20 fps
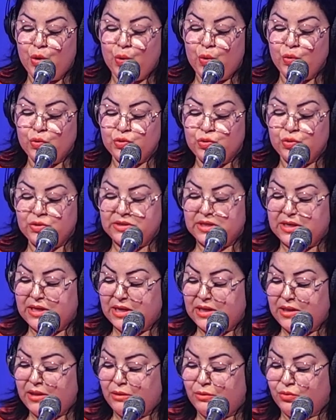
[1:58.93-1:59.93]
وزوز
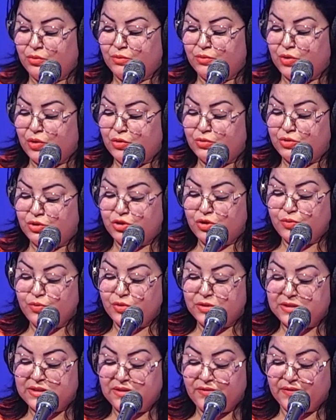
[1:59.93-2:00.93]
سنات ثوم دونك باش
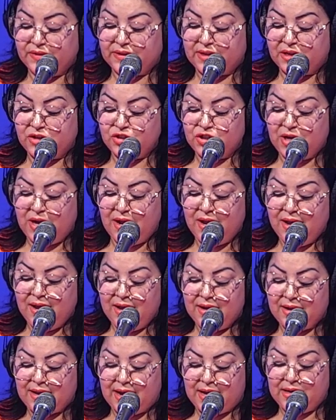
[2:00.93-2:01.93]
نصبوا الزيت في الطنجرة
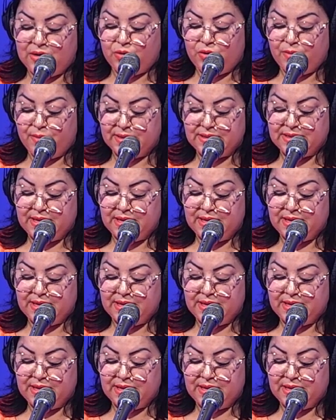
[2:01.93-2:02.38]
نخليوا